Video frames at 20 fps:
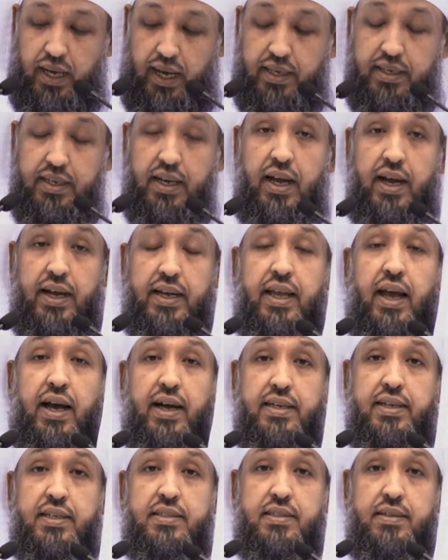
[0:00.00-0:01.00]
أنها
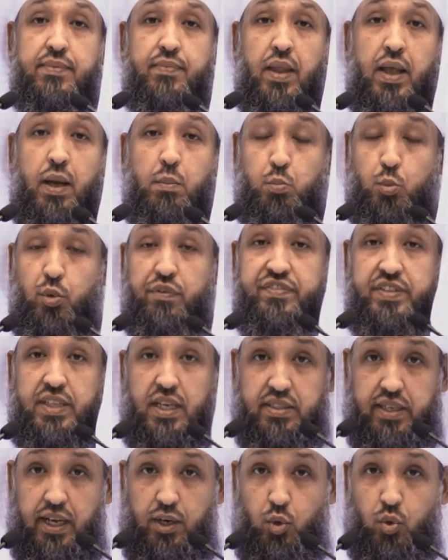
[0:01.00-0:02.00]
كانت
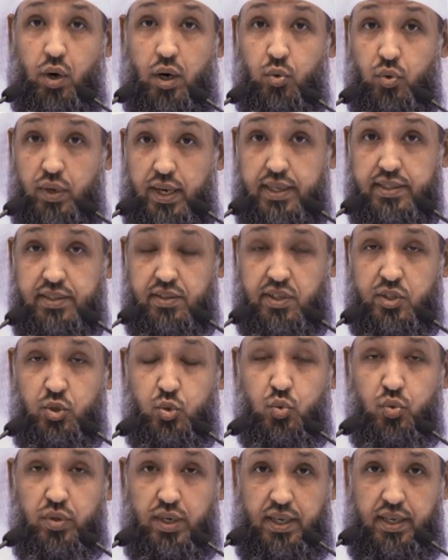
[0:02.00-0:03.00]
مفتتح أولاد
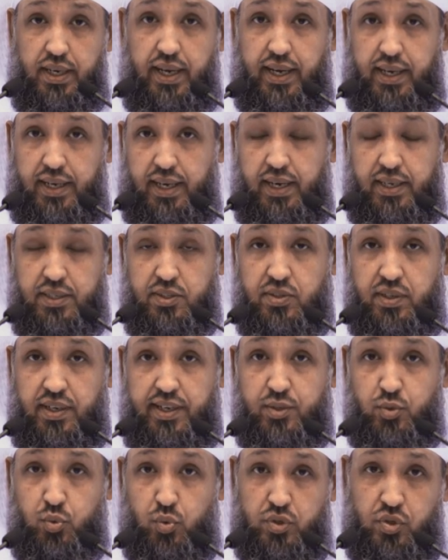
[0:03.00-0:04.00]
رسول الله عليه
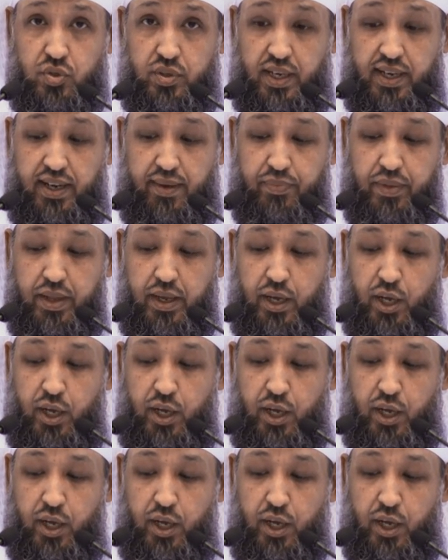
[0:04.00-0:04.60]
الصلاة والسلام